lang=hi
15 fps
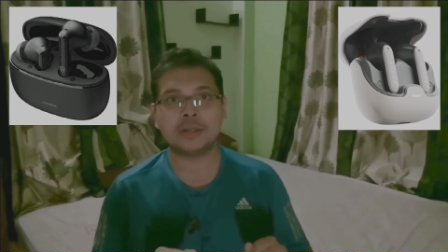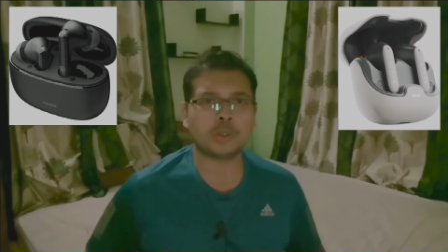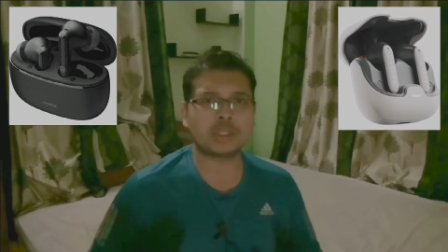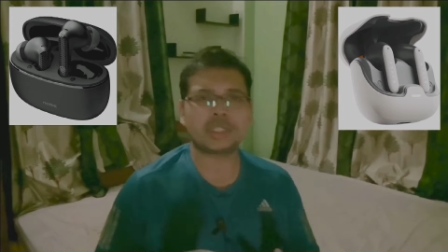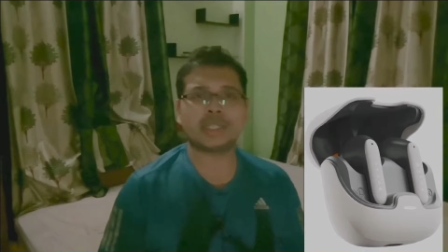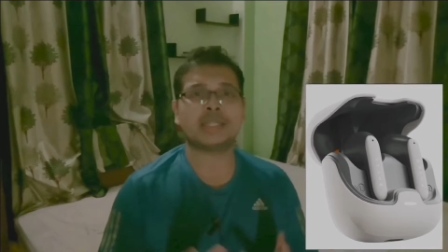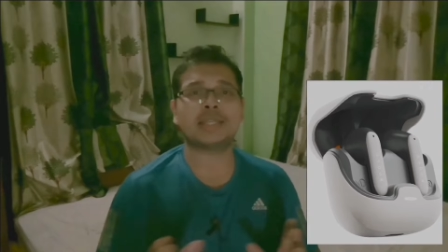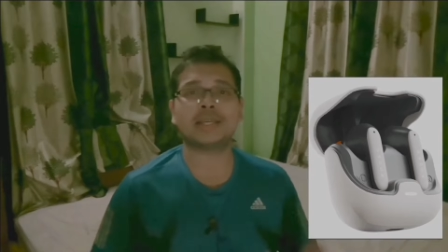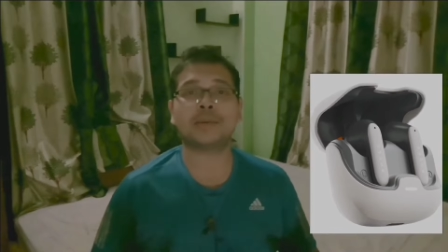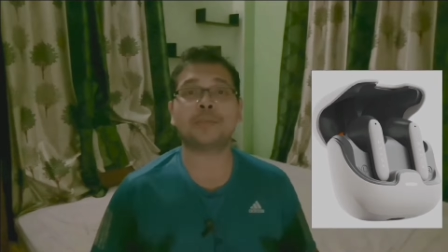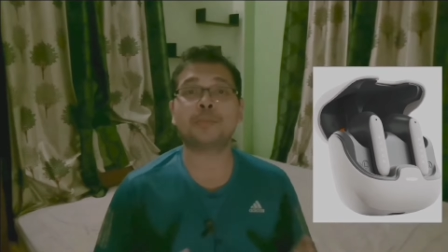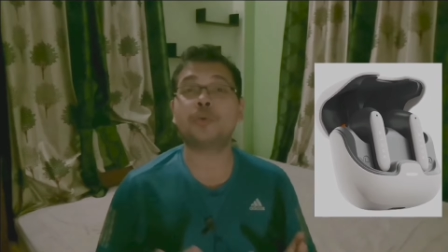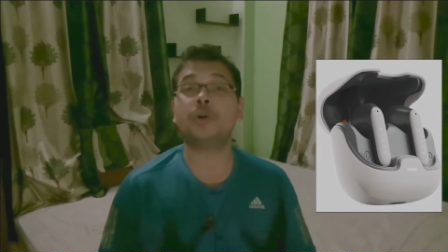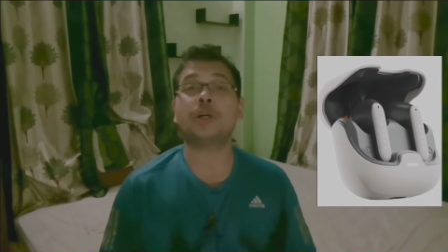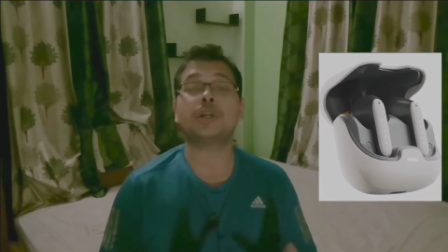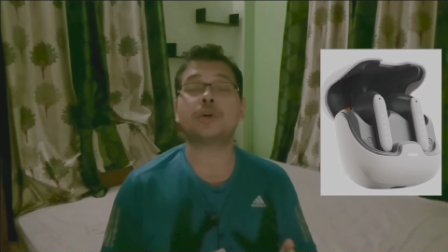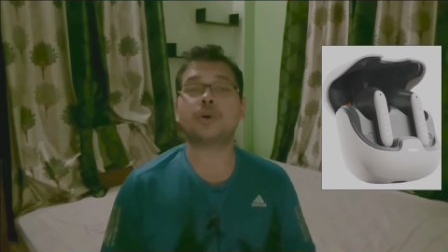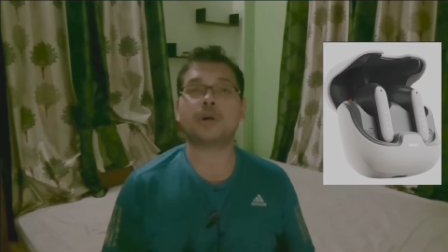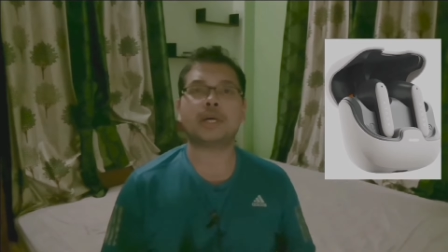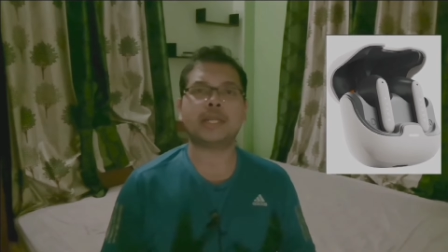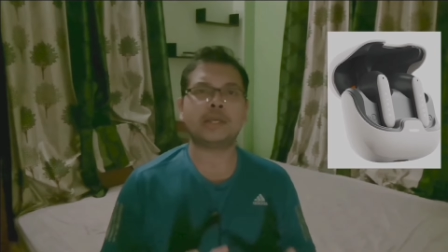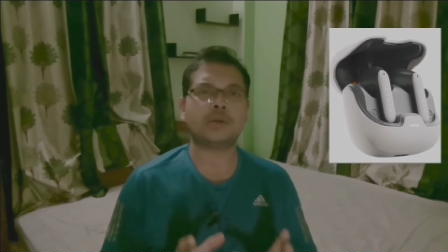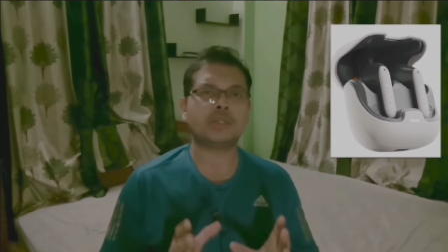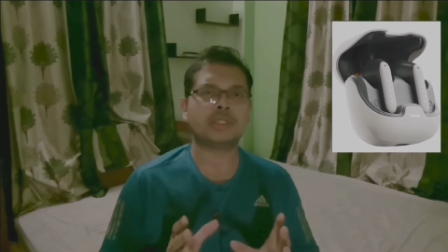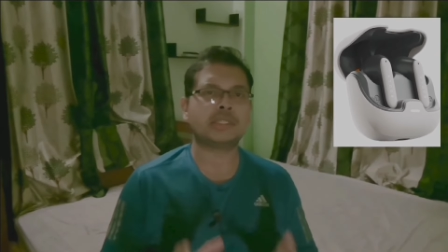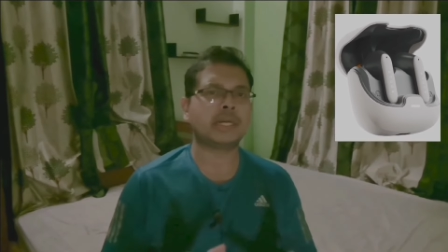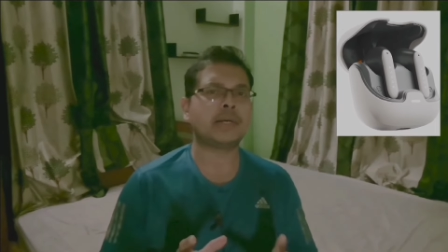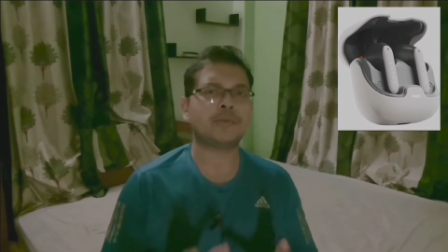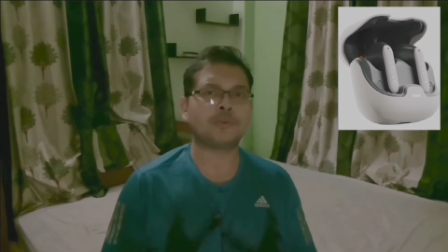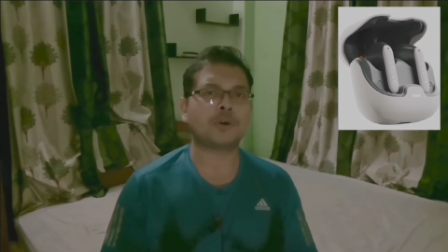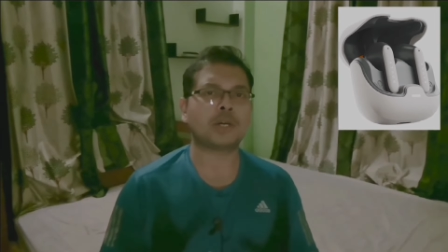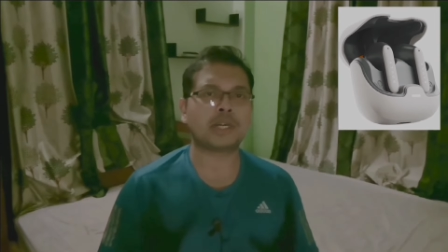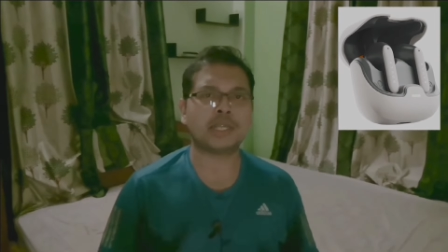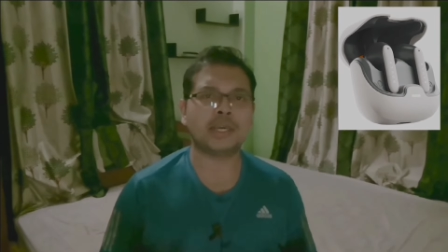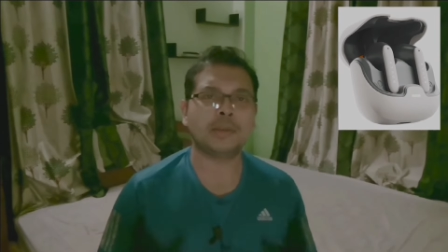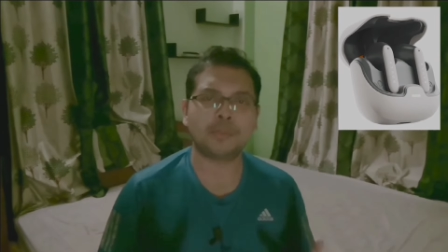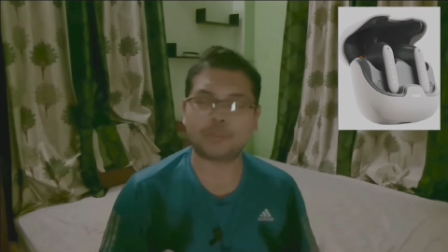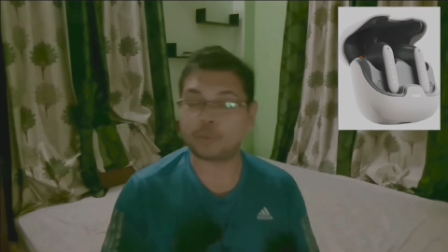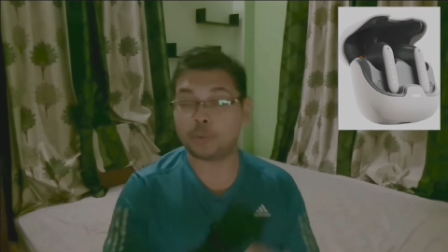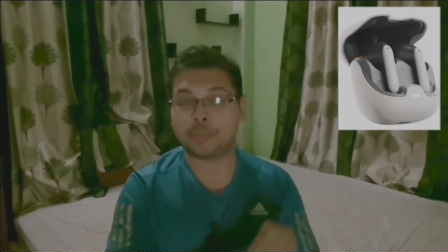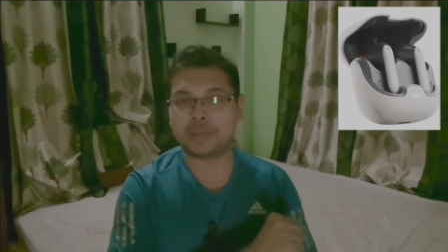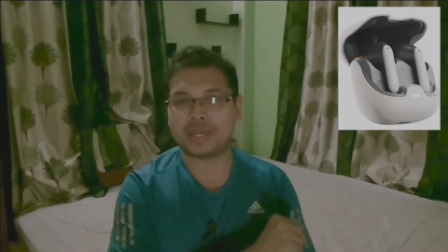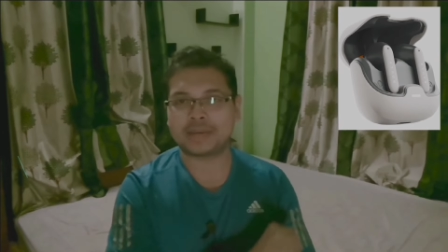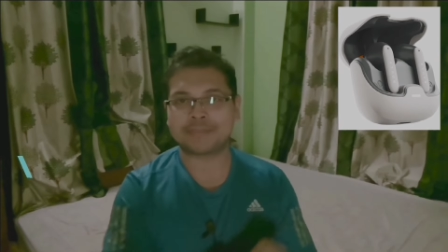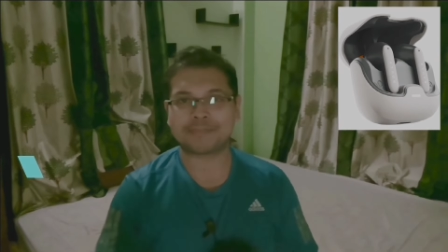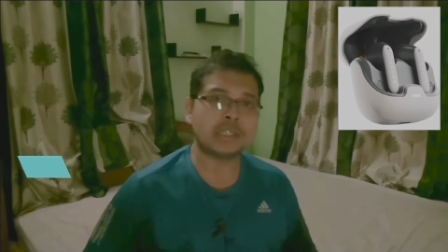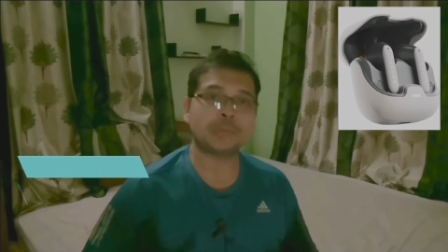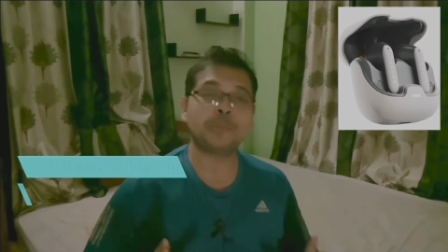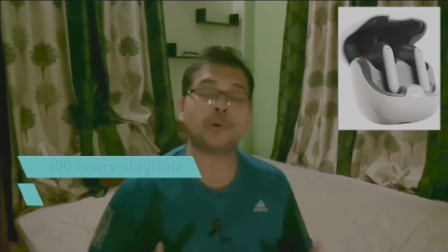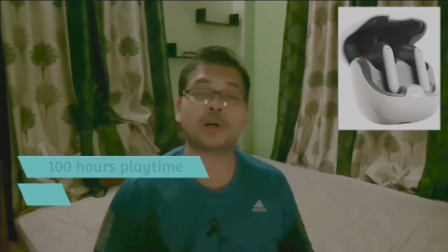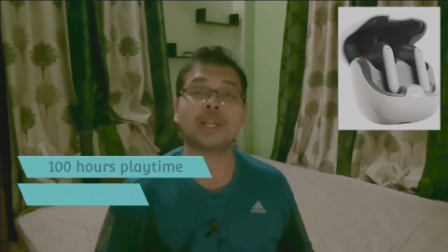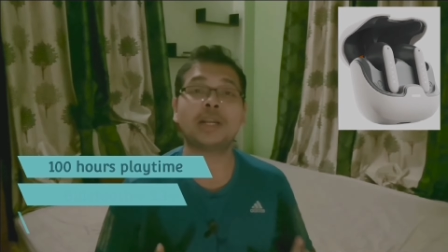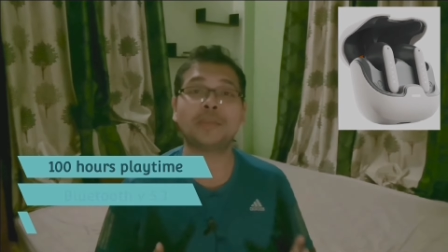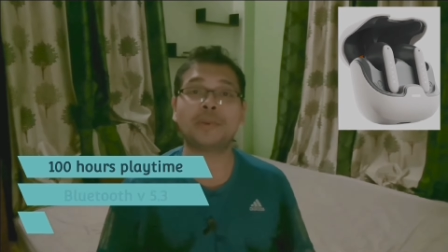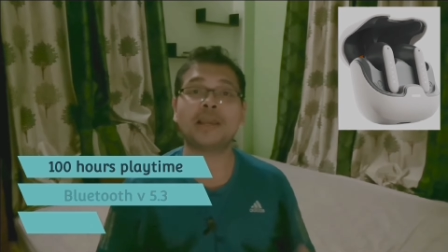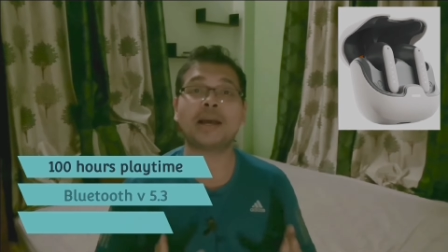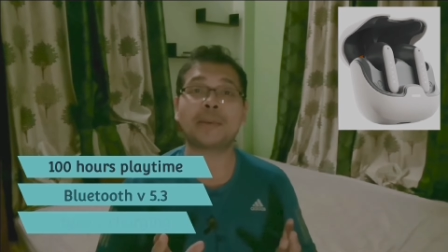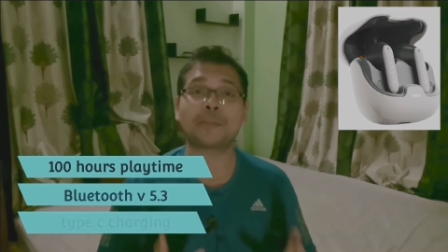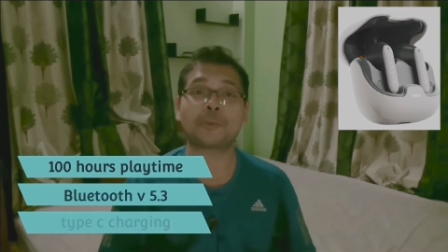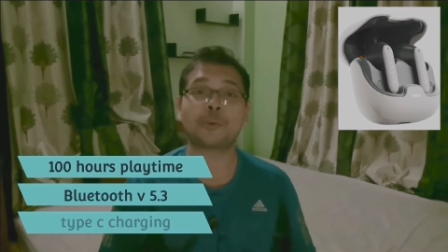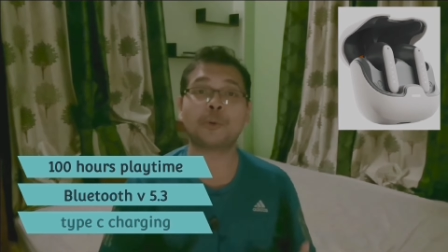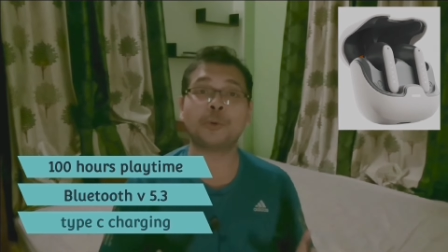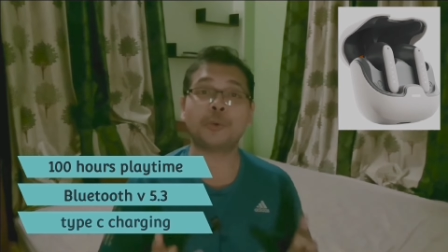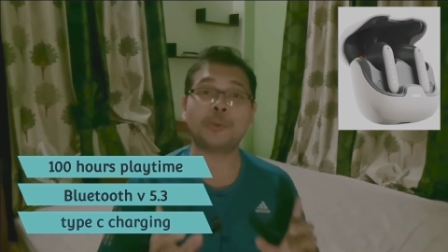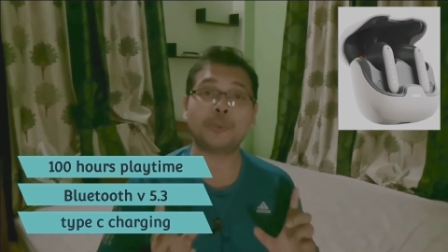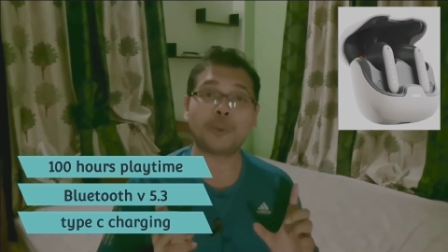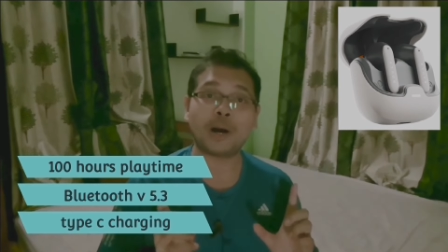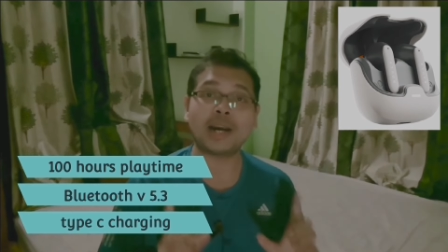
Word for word: तो चलते हैं बुल्ट ऑडियो Z40 प्रो पे इस मॉडल में आपको